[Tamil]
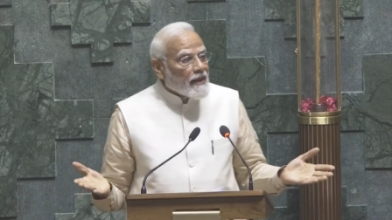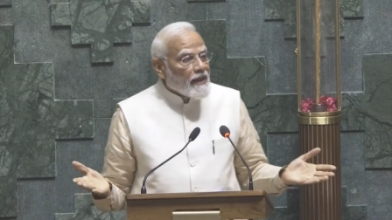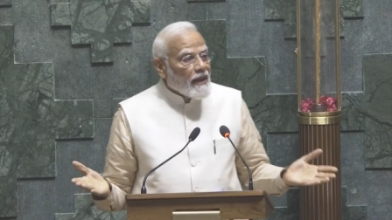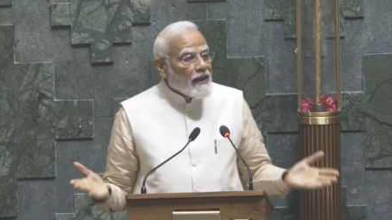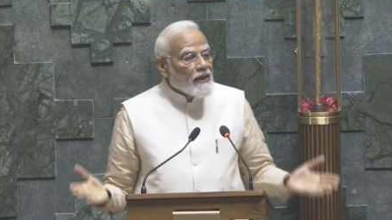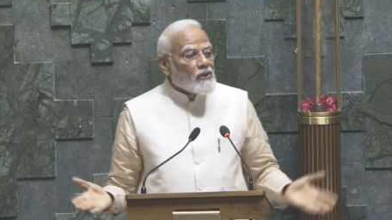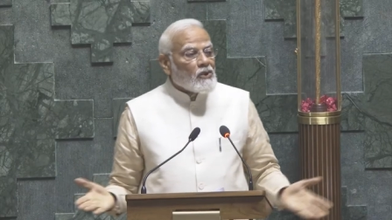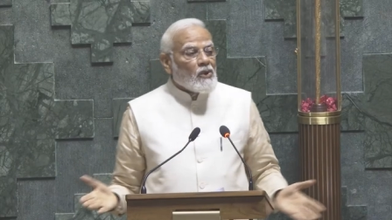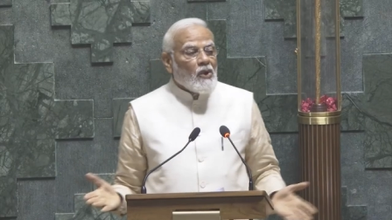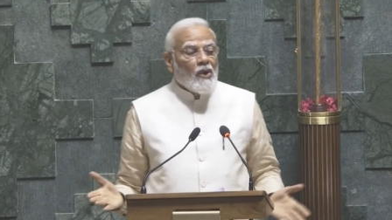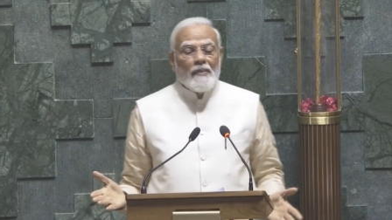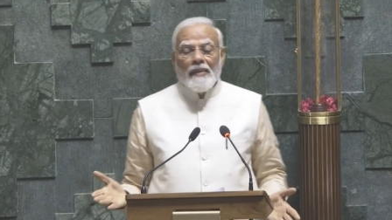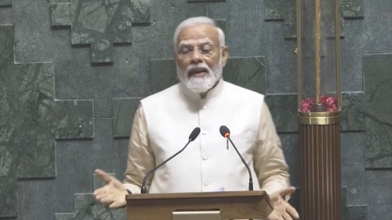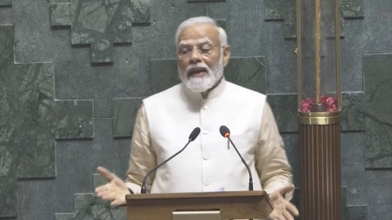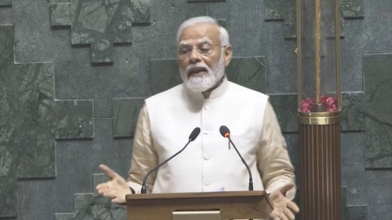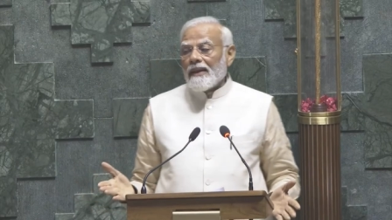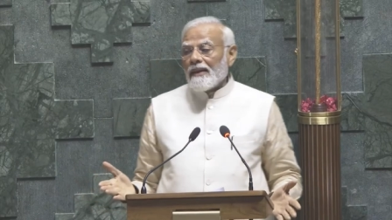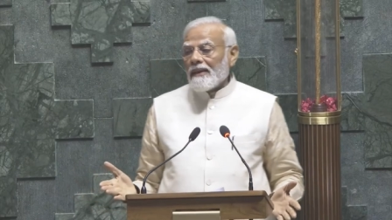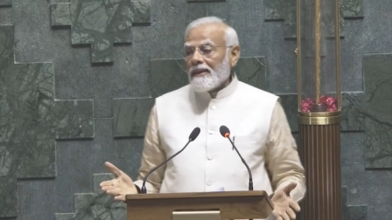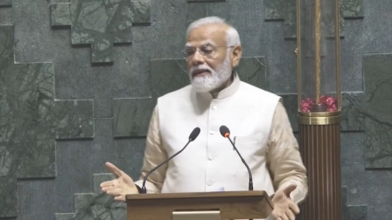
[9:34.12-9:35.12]
போன்ற
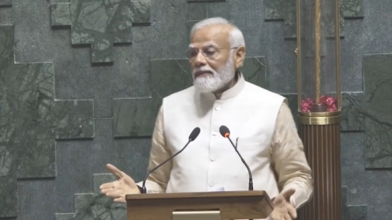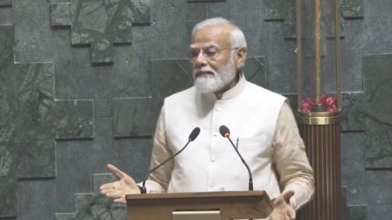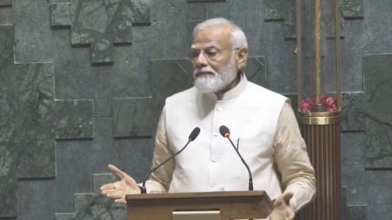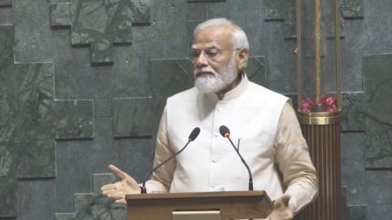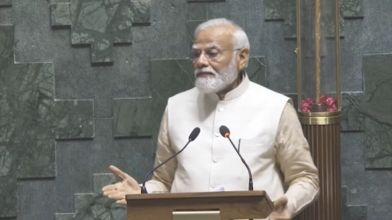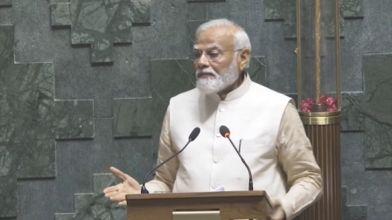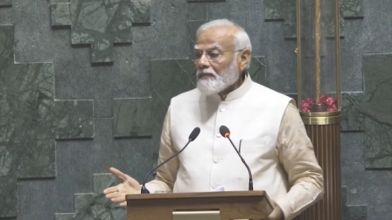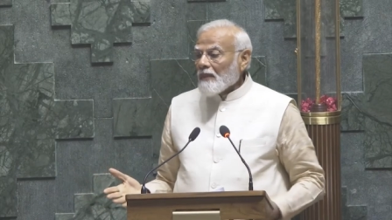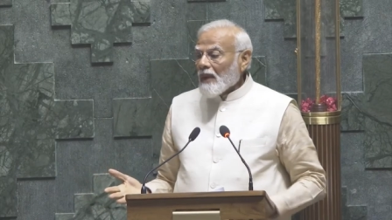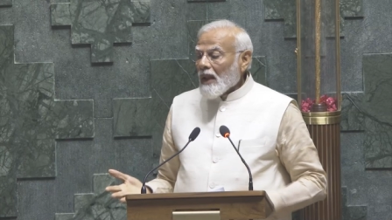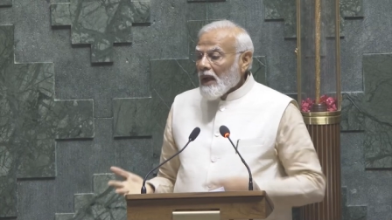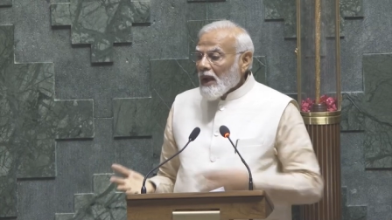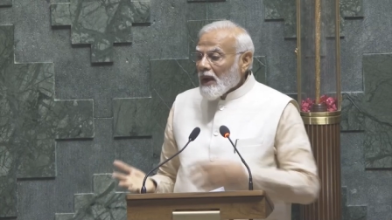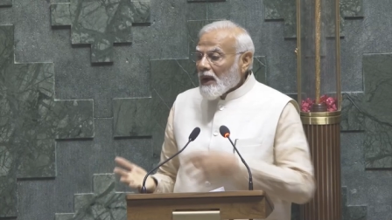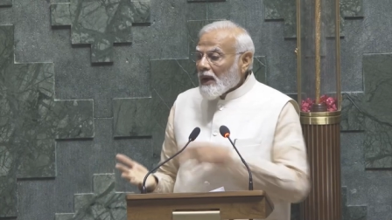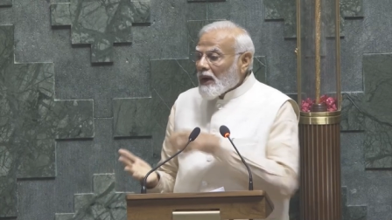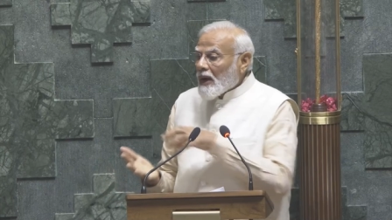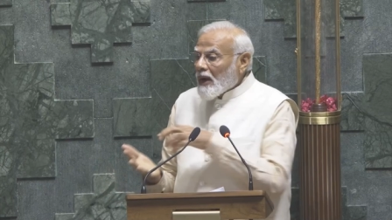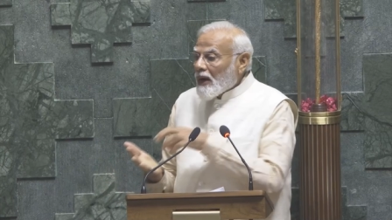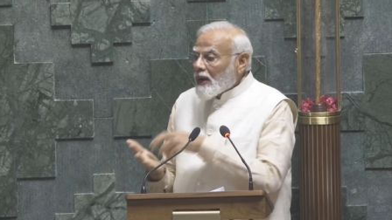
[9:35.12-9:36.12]
நூல்களிலே
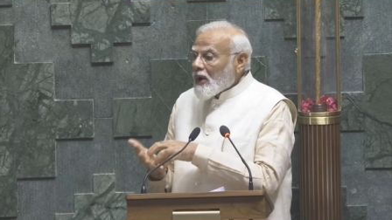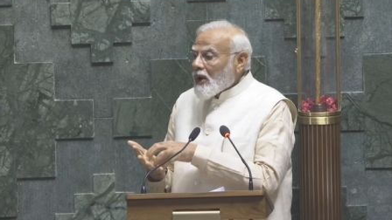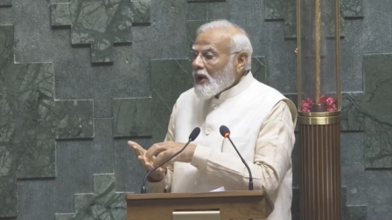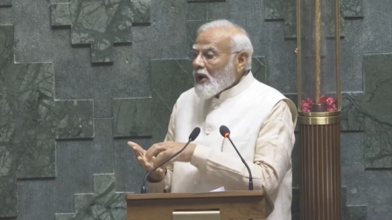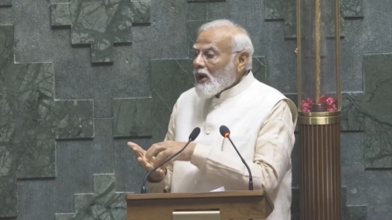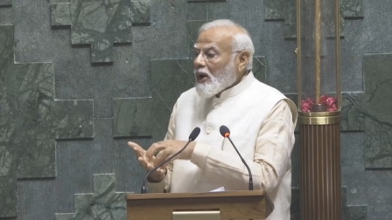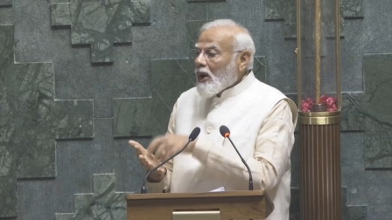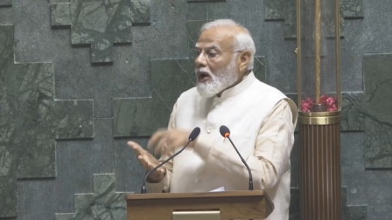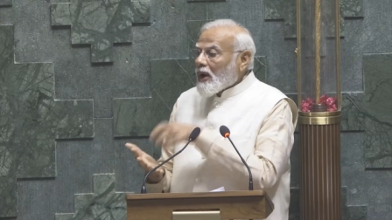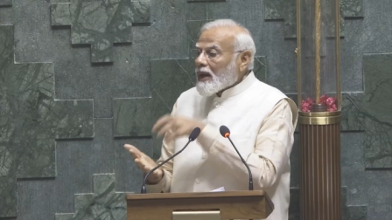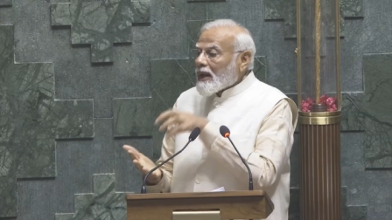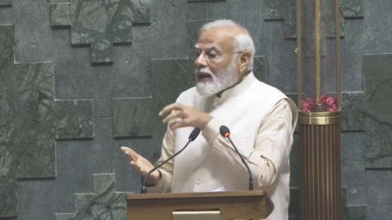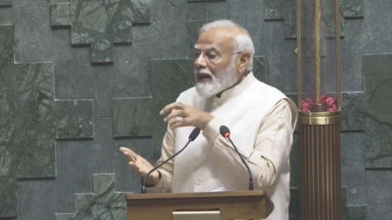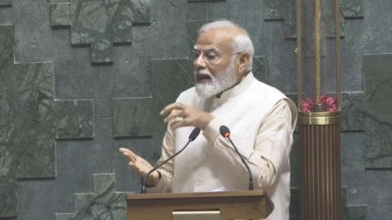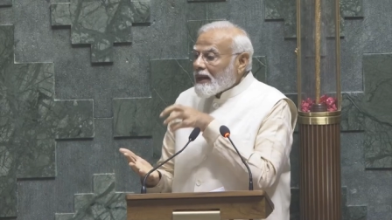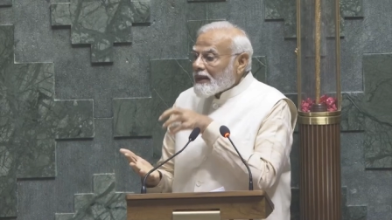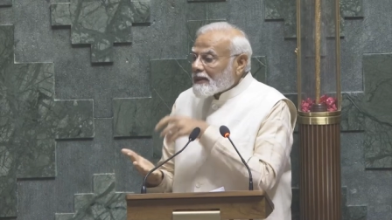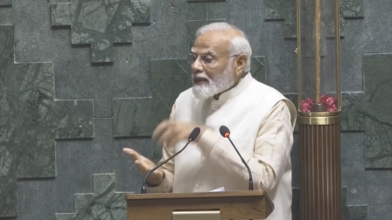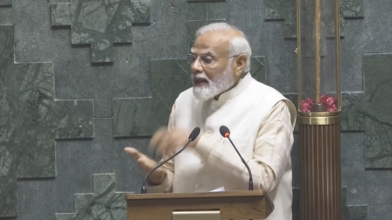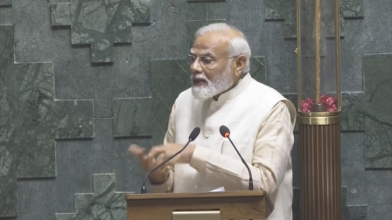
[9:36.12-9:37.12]
குடியாட்சி மற்றும்
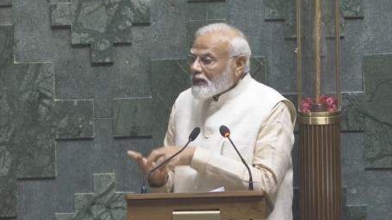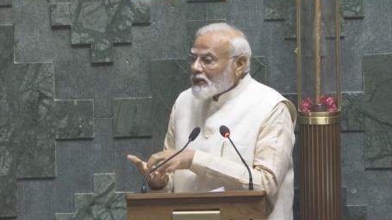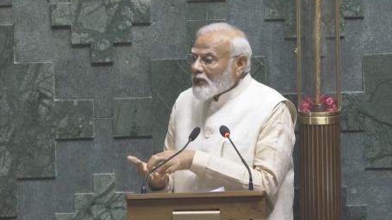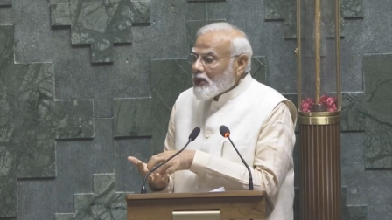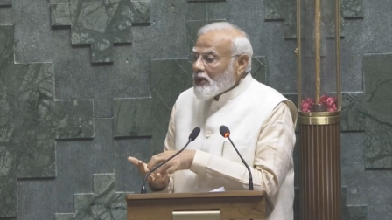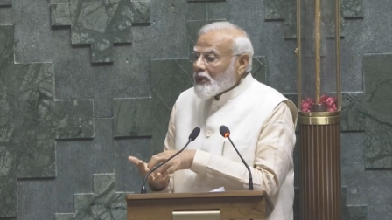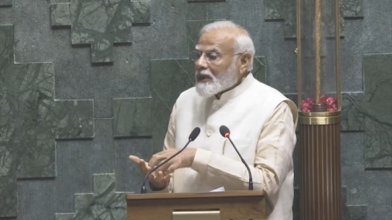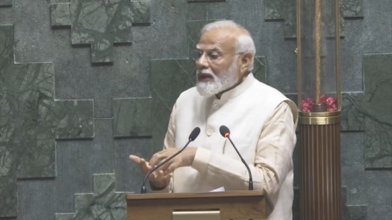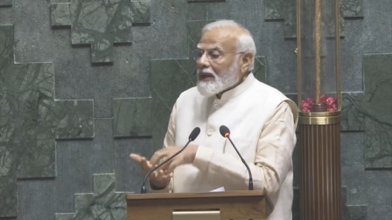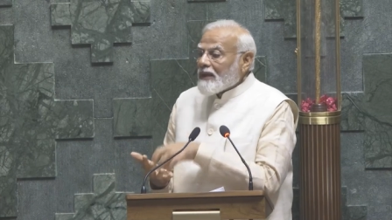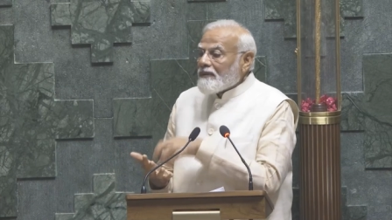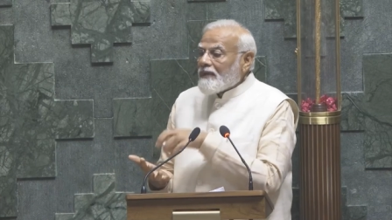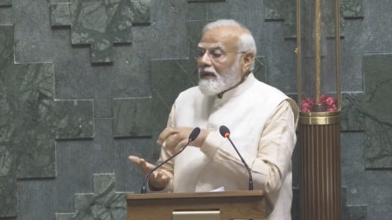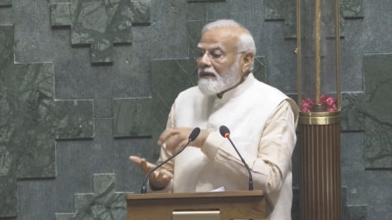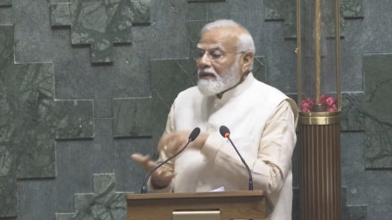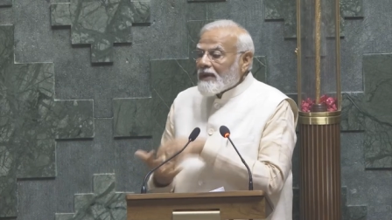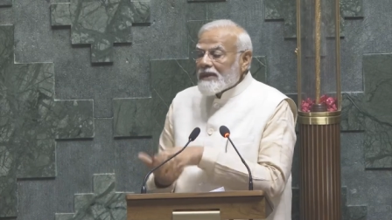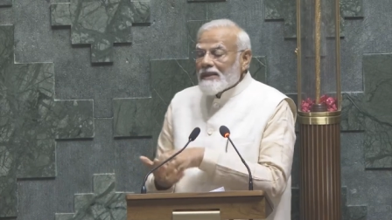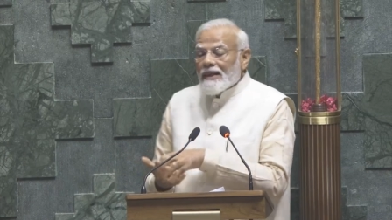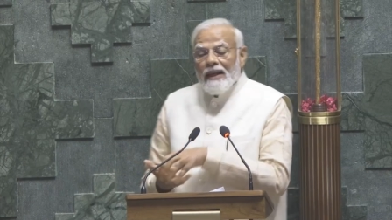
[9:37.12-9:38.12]
குடியரசுகள்
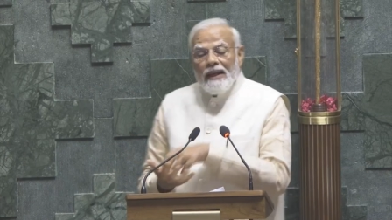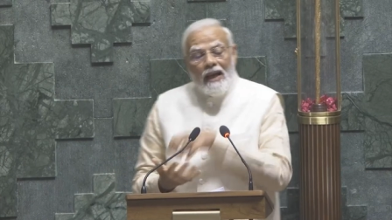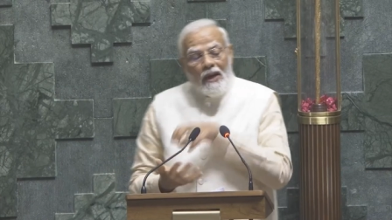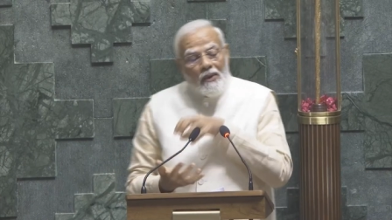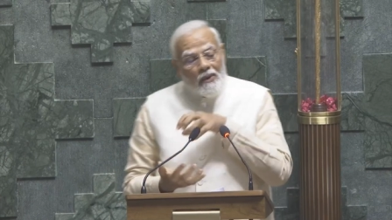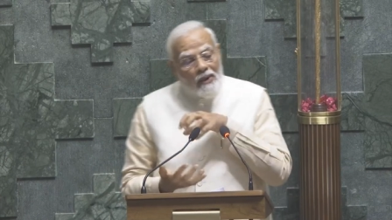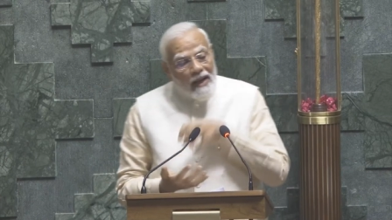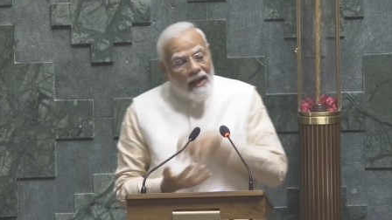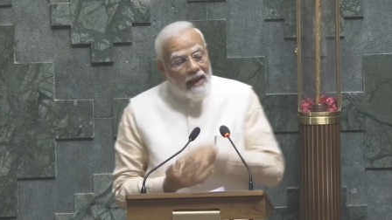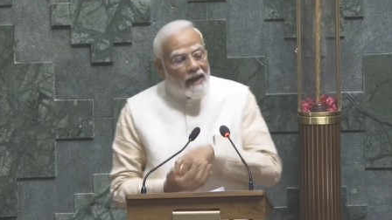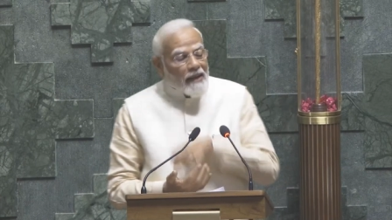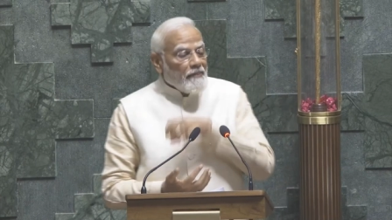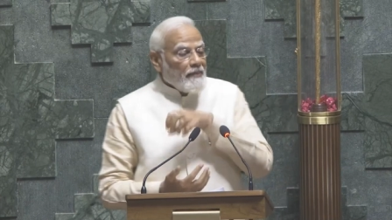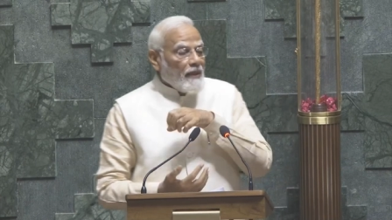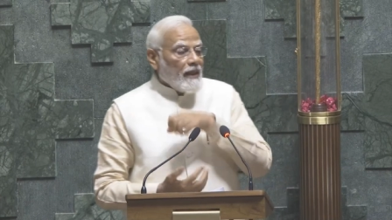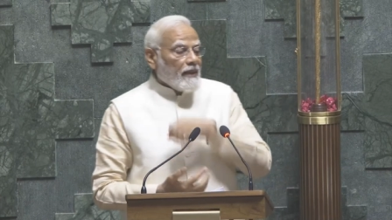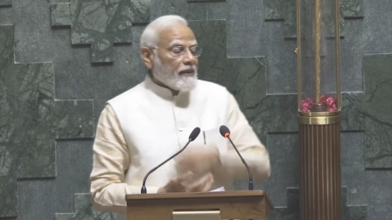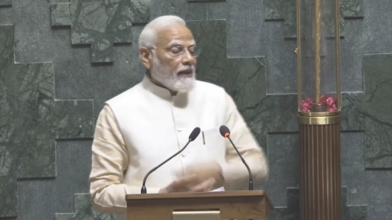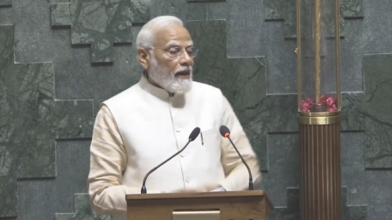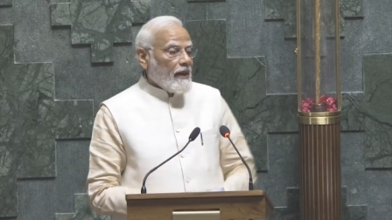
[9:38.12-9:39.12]
பற்றிய விவரங்கள்
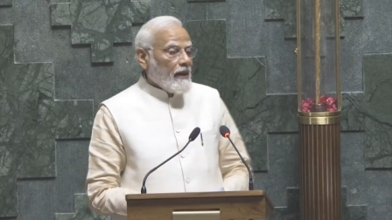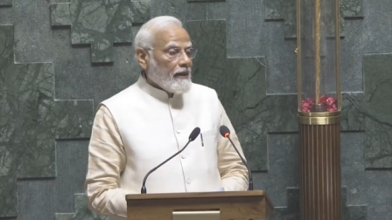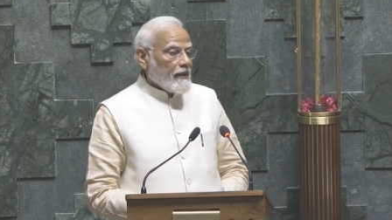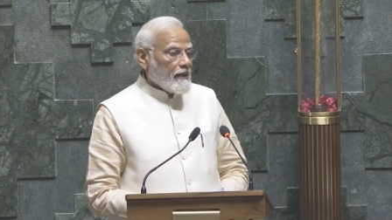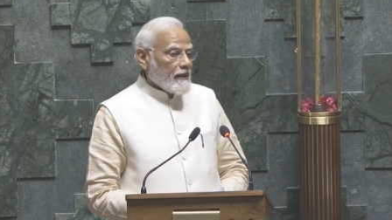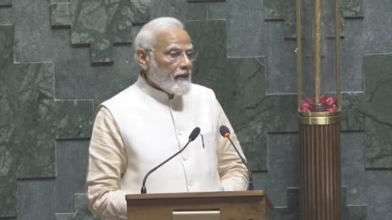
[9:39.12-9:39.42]
இருக்கின்றன